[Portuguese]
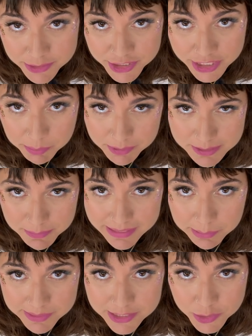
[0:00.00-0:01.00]
de
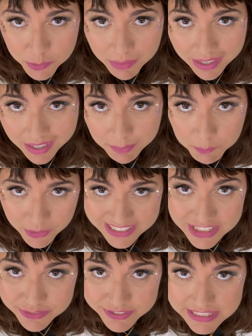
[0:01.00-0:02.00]
aproximadamente uma
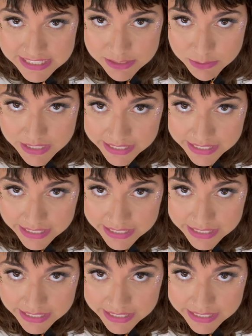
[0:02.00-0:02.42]
moeda de 25